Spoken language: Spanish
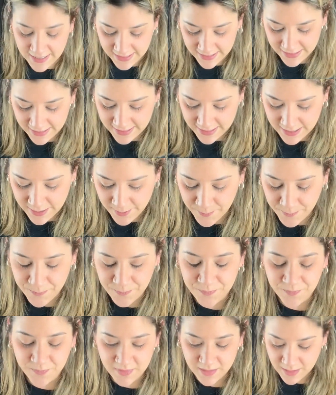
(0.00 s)
Em,
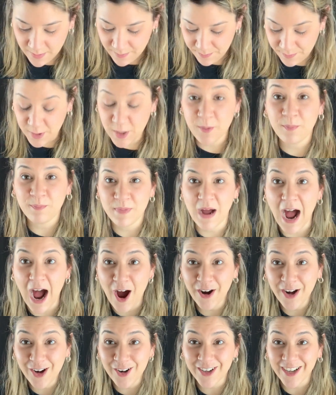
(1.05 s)
pero
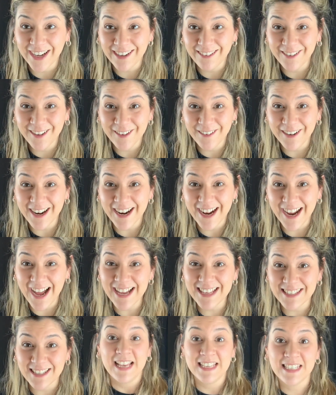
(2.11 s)
ahora lo que acabo de ver acá
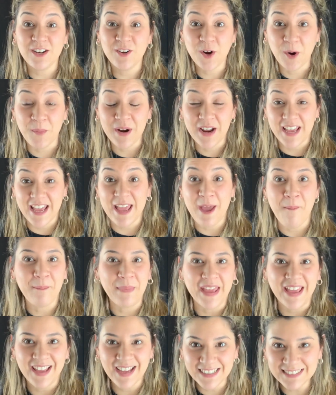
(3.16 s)
es, algo como que me
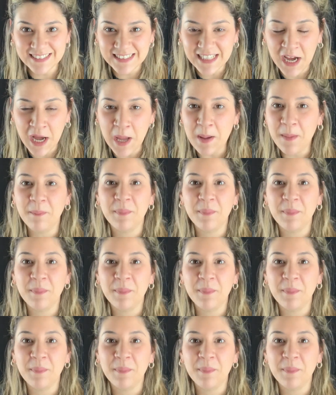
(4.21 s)
encanta,